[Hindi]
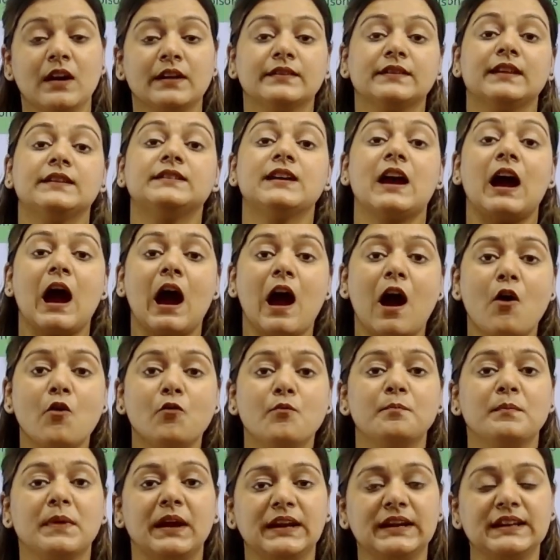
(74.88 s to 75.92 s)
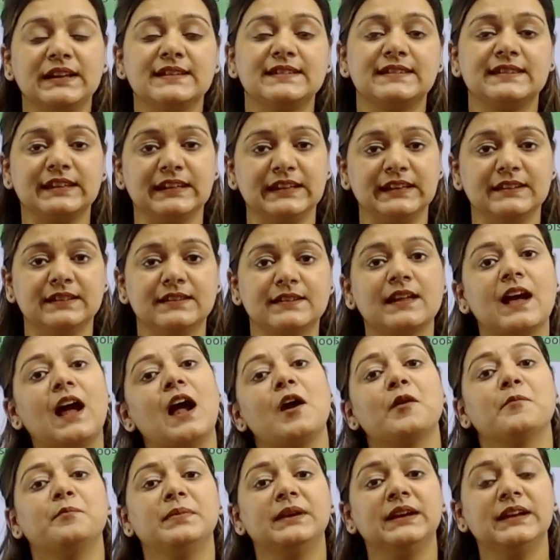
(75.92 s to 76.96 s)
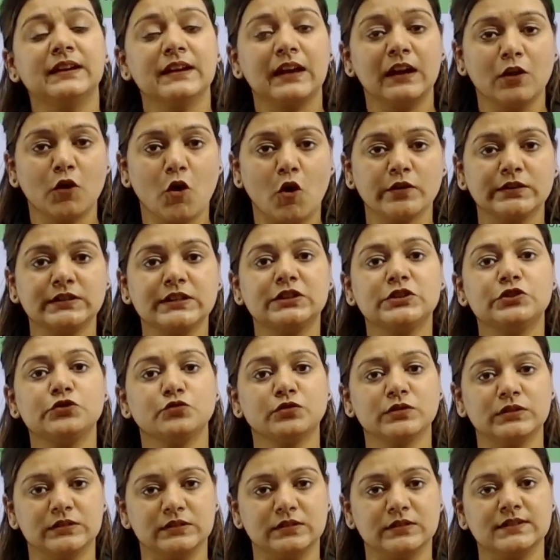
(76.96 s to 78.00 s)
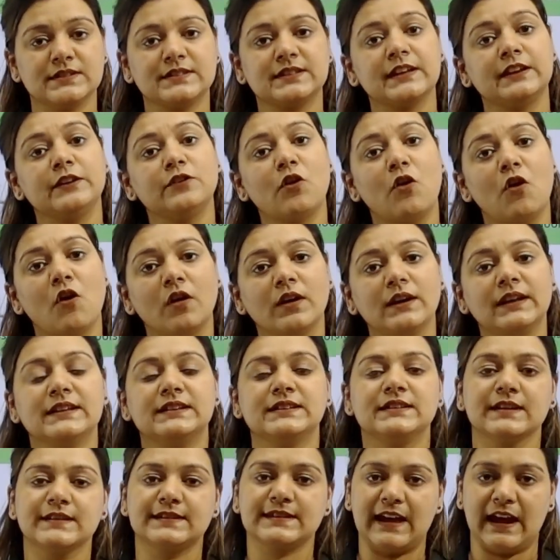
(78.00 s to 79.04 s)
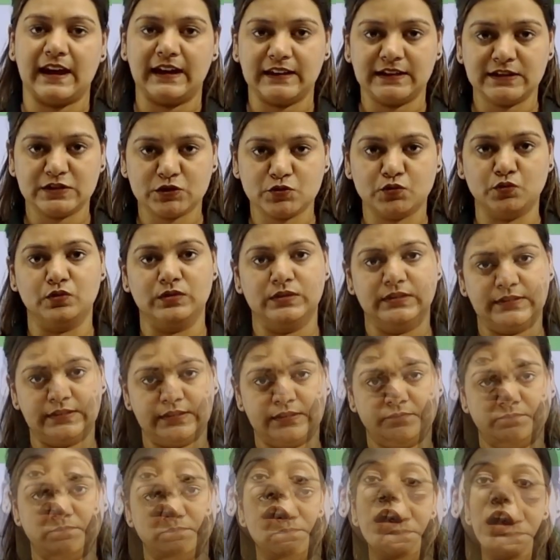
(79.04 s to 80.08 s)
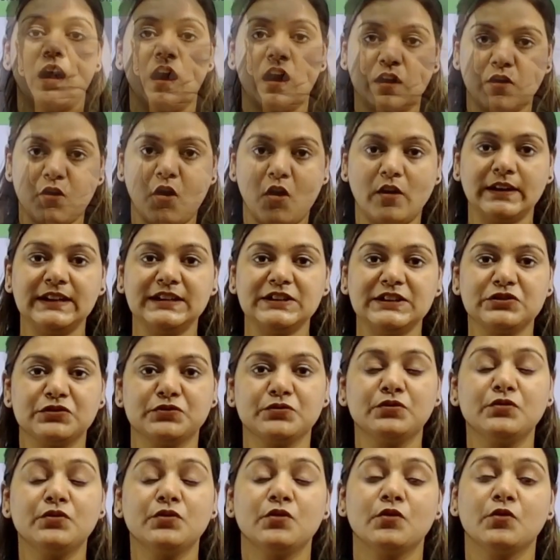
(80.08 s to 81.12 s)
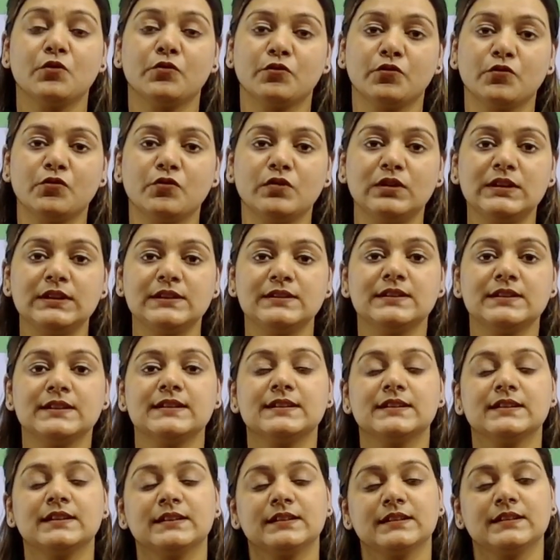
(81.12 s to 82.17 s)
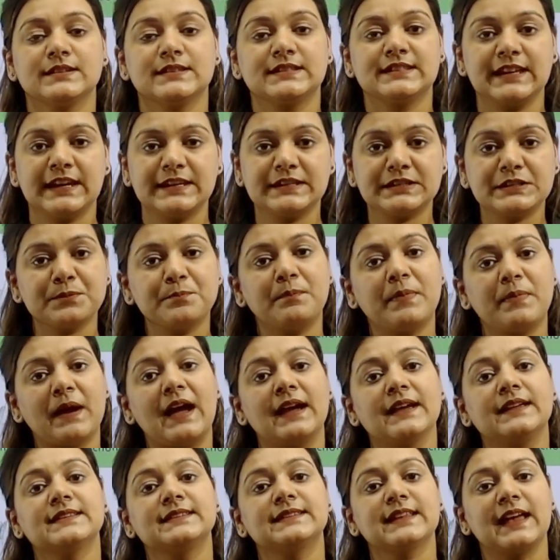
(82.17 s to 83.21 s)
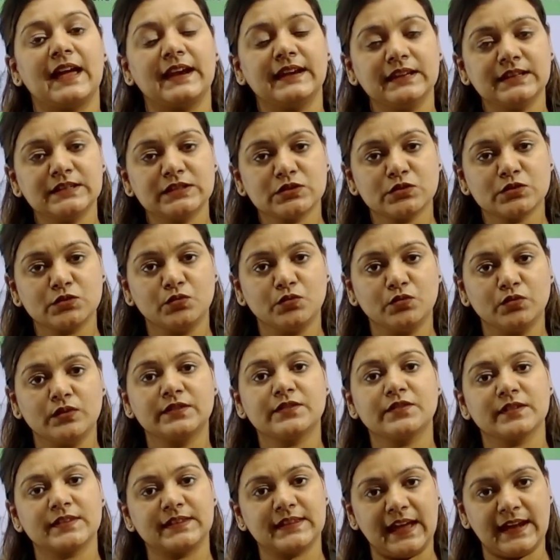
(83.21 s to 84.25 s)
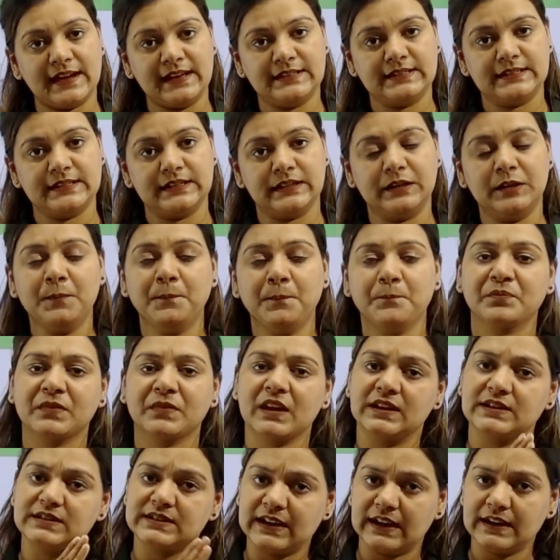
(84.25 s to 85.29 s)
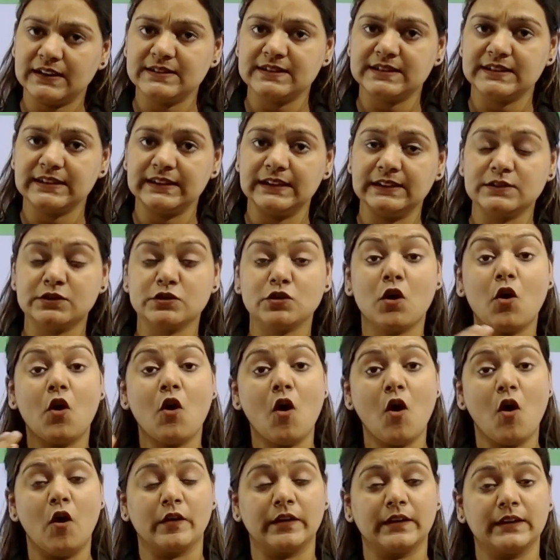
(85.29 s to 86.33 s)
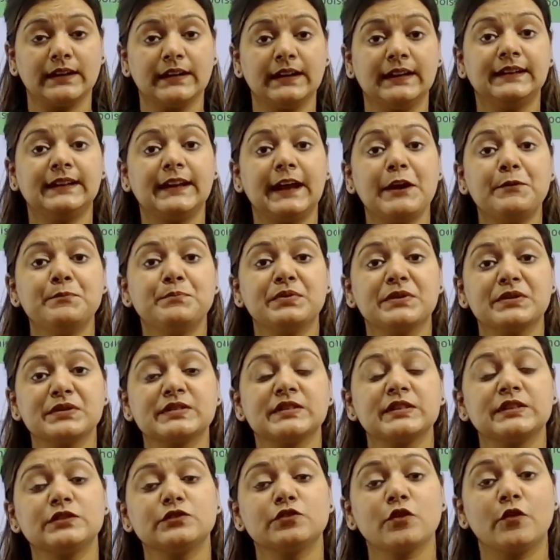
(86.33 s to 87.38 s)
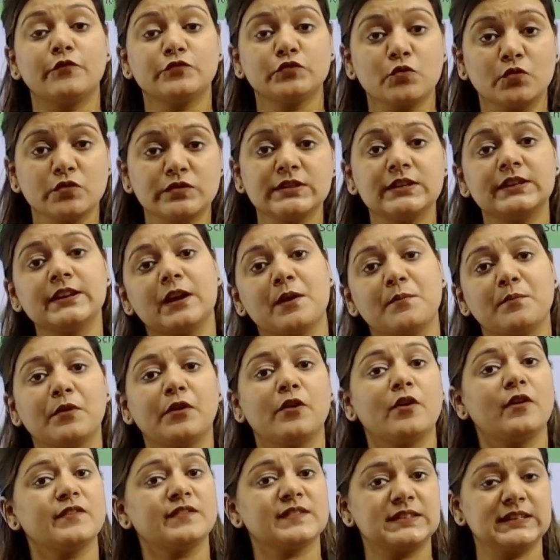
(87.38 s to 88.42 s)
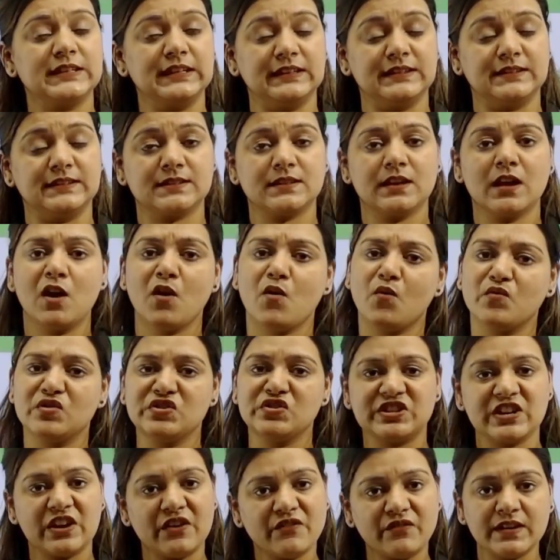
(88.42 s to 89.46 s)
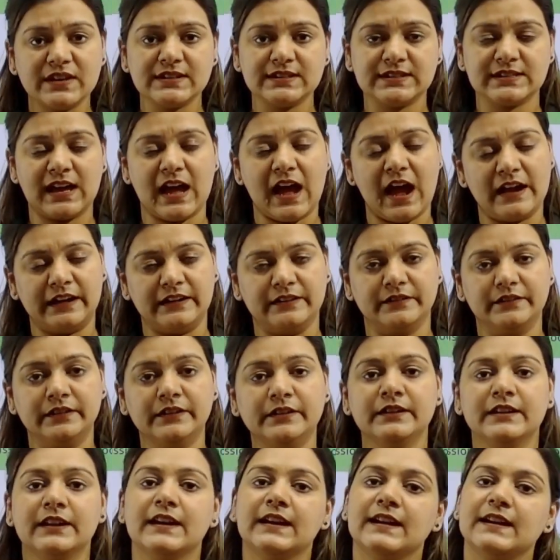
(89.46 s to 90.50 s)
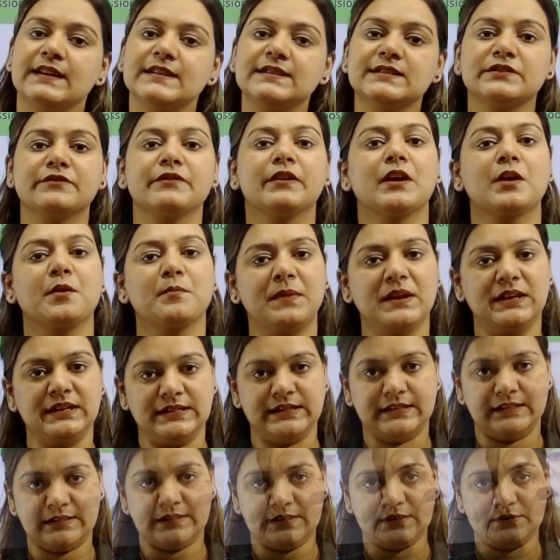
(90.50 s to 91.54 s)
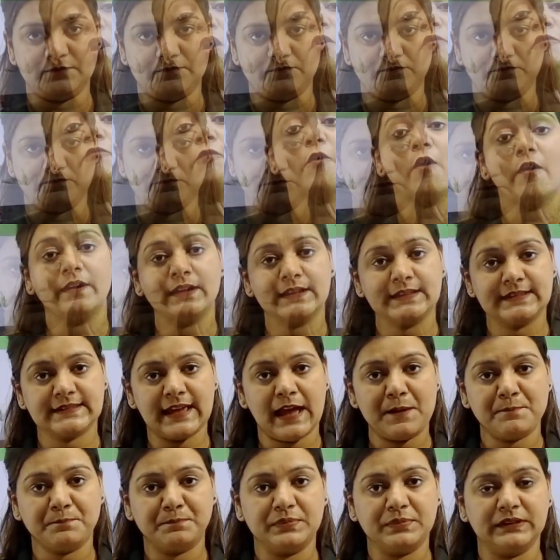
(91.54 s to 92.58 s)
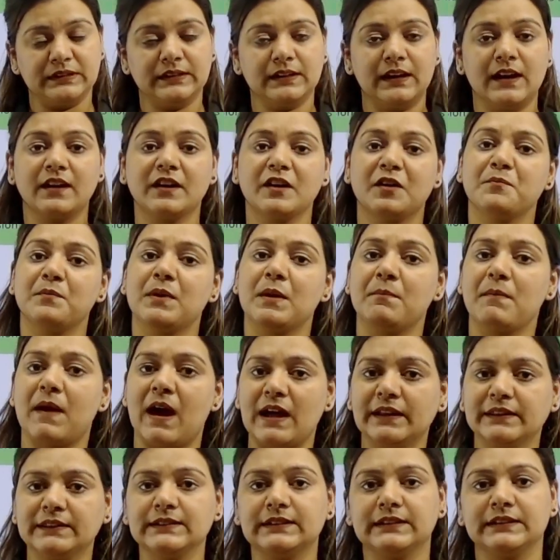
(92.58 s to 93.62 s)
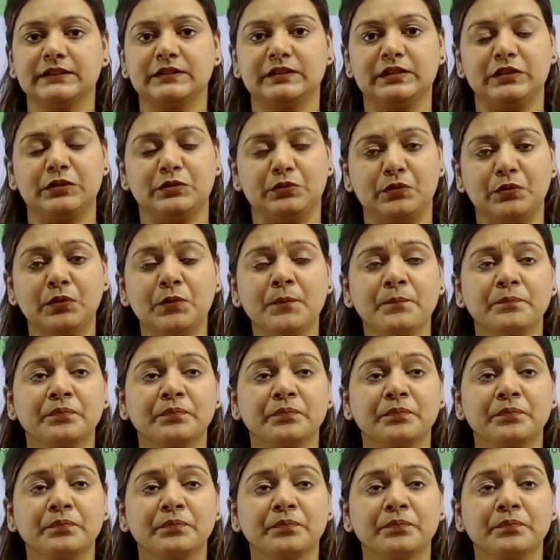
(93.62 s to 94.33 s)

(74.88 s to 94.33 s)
that हाउ मेनी सीट्स आर बीन allotted टू गर्ल्स इन ऑल इंडिया सैनिक स्कूल्स अकॉर्डिंग टू रूल set up by Sanic School Society, 10 seats or 10% of total number of seats, whichever is higher, is recommended. For example, agar main baat karti hu